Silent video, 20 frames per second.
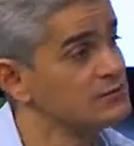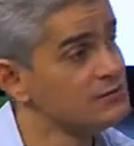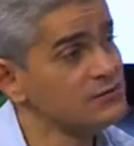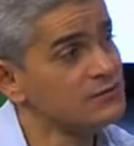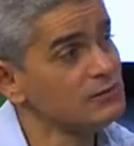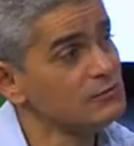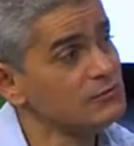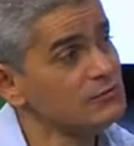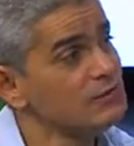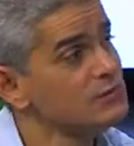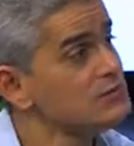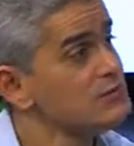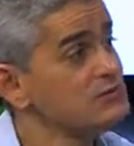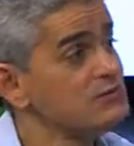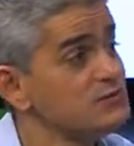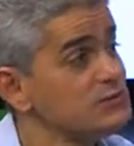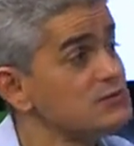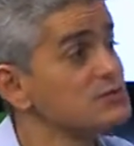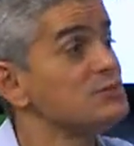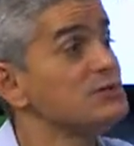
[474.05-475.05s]
Então,
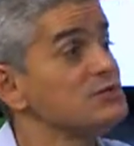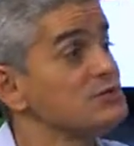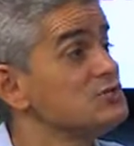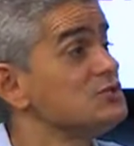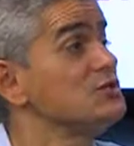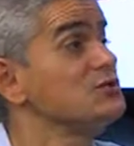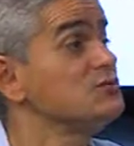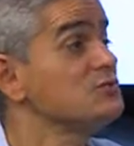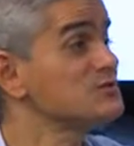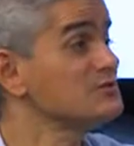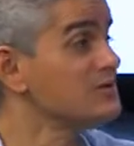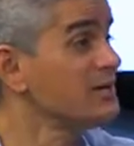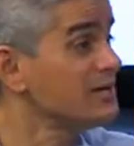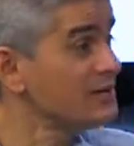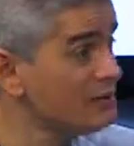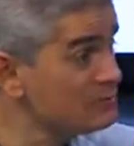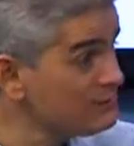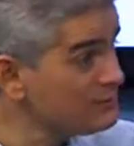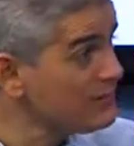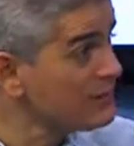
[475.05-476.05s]
dificilmente a gente
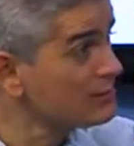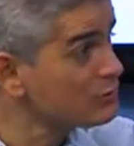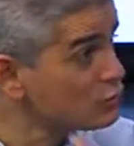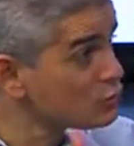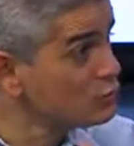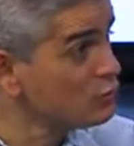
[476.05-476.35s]
consegue eliminar